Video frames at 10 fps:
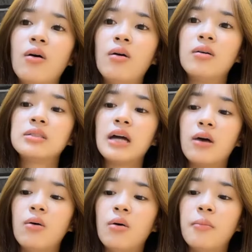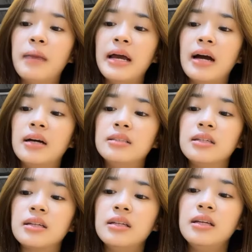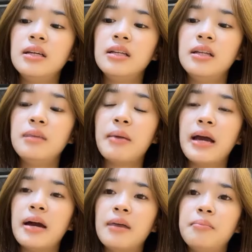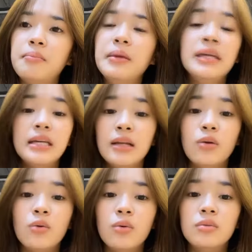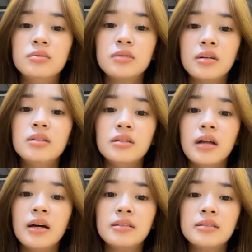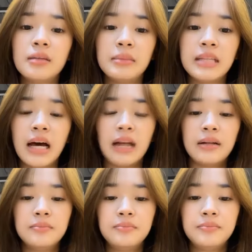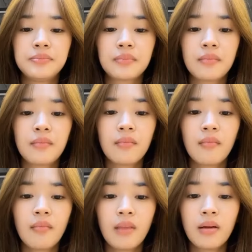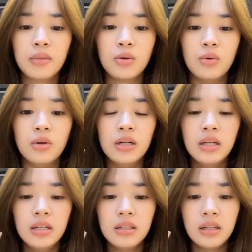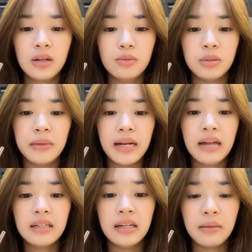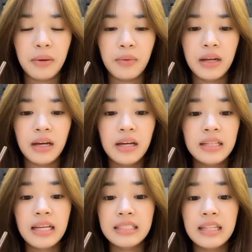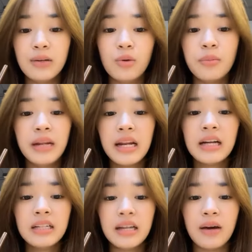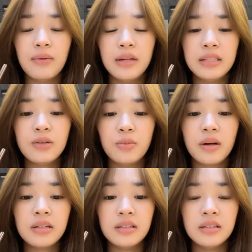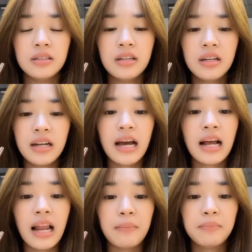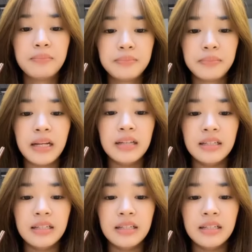จากหอไปอะ่ะ จากที่นี่ไปอะ่ะ ไม่กี่กิโลก็ถึงแล้ว ธรรมศาสตร์ปะโถเอ้ยแล้วหนูจะไปนั่งเรือทำไมวะเนี่ย แต่จริงๆแล้วหนูก็ไม่ได้นั่งเรือนะ วันนี้สรุปก็คือนั่งแกร็บไปเลย